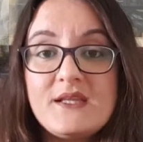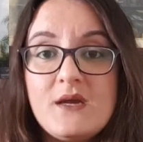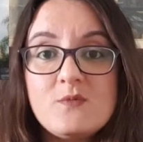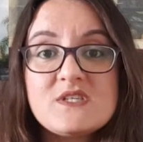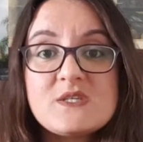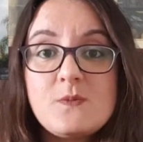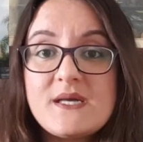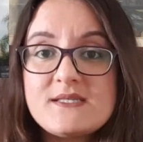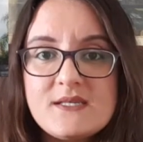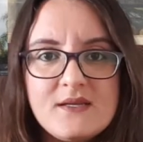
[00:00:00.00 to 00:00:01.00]
termos as
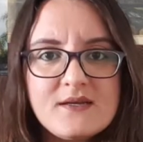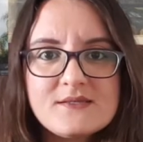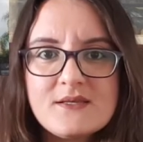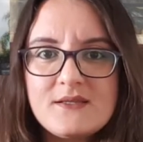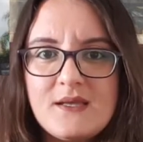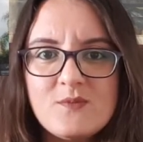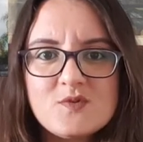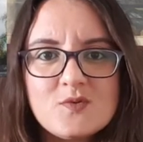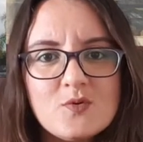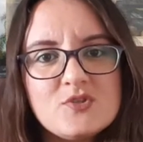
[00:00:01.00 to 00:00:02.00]
basílicas que
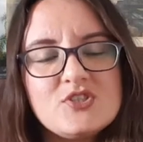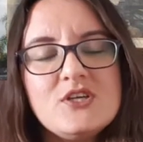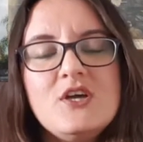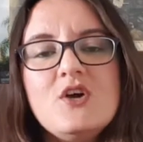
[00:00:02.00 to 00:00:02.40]
temos hoje,